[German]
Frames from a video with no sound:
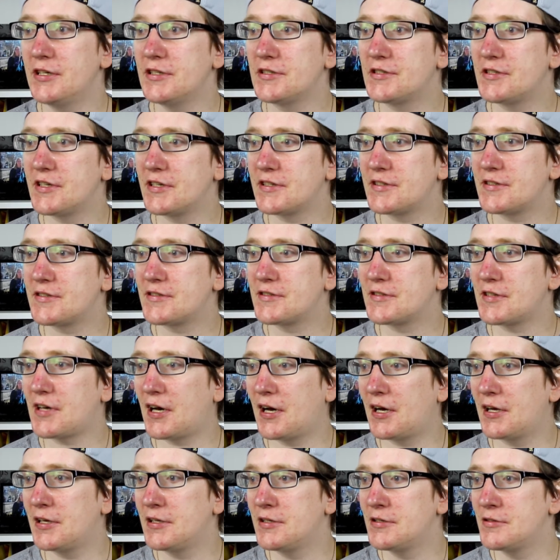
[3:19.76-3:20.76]
ist jetzt
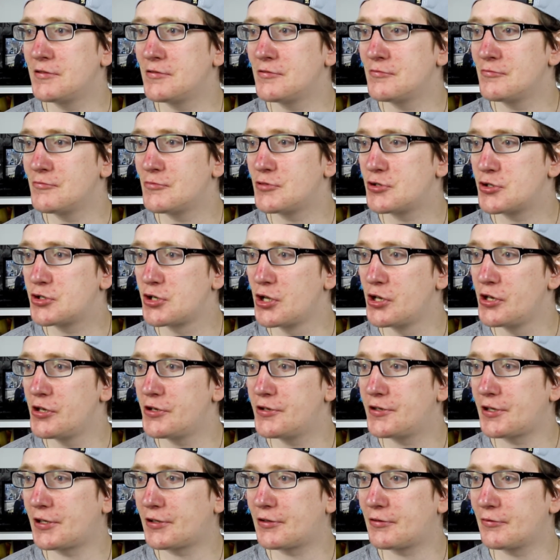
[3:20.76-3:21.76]
ein
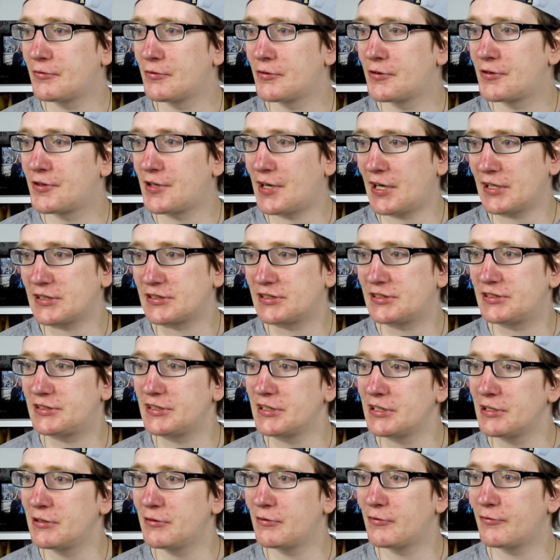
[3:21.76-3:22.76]
Schild, das uns sagt,
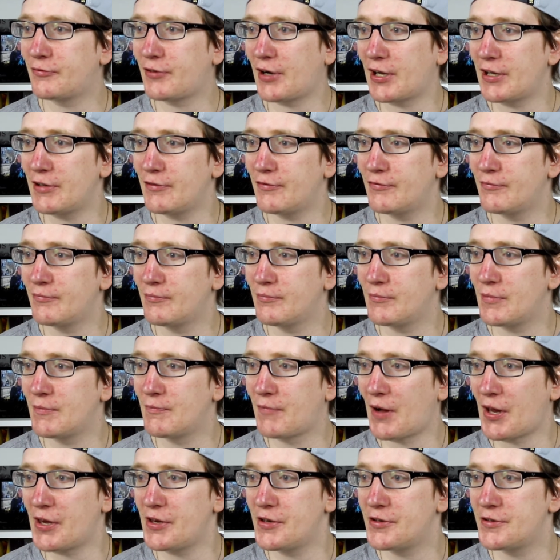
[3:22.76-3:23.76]
Singen und Pfeifen im
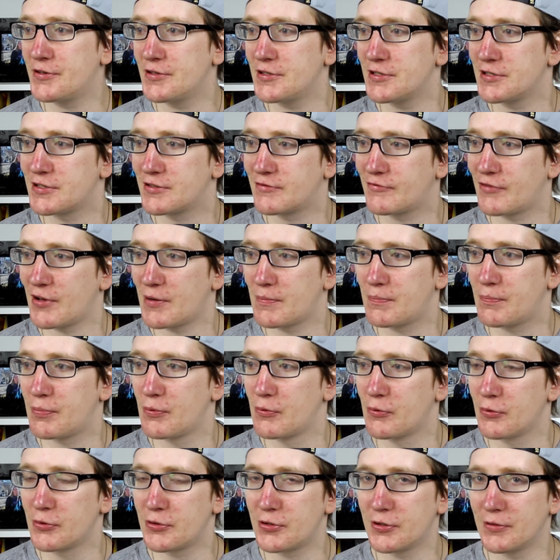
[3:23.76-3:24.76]
Wald ist
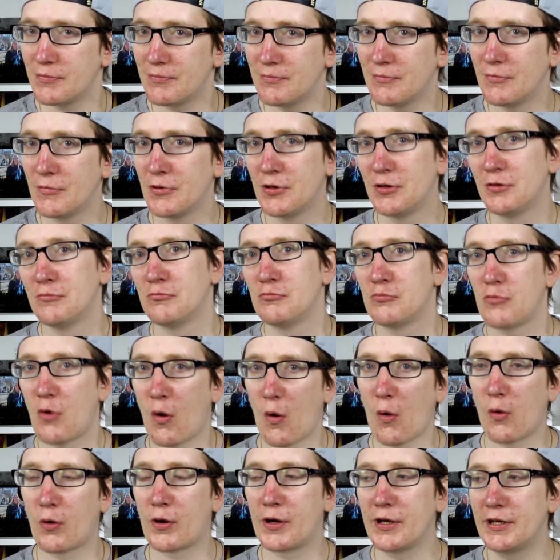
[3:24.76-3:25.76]
verboten.
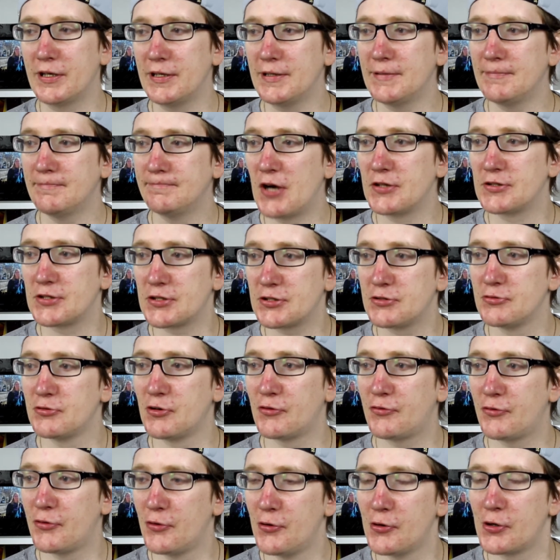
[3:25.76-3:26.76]
Okay, es ist nur
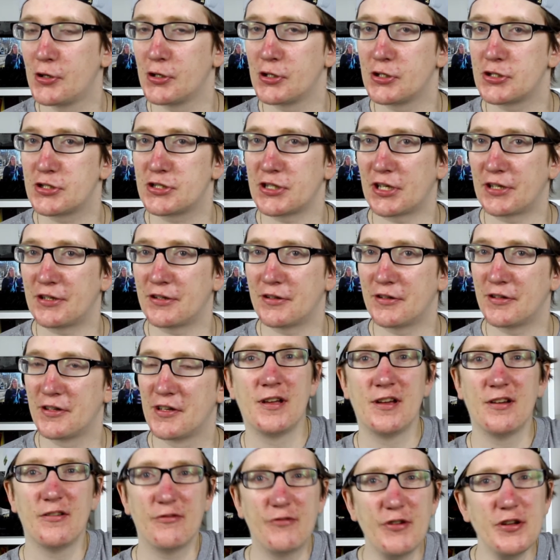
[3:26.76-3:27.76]
Vögeln gestattet.
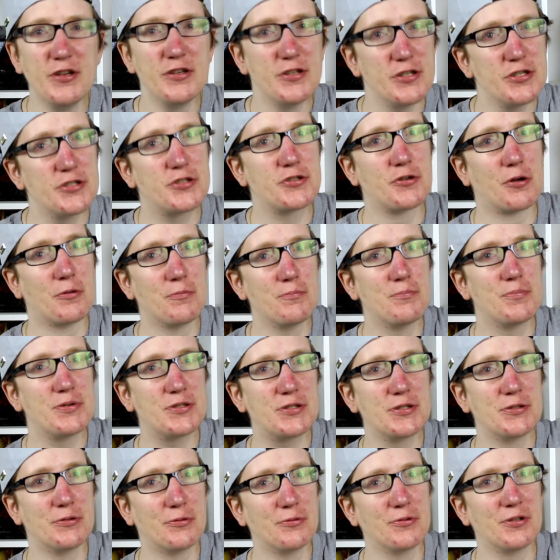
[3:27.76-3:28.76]
Finde ich schon ein
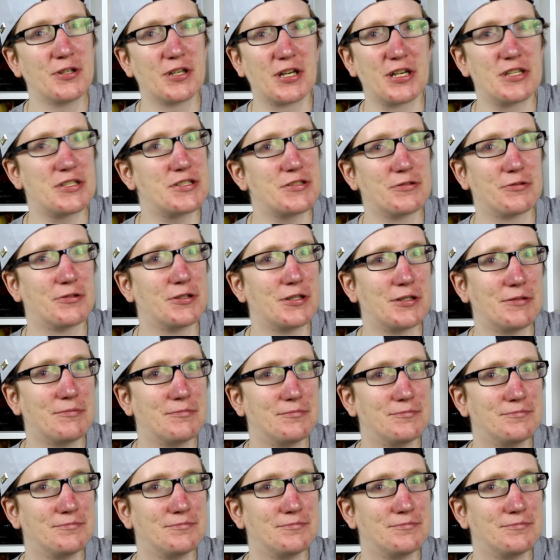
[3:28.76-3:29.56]
bisschen ungerecht, oder?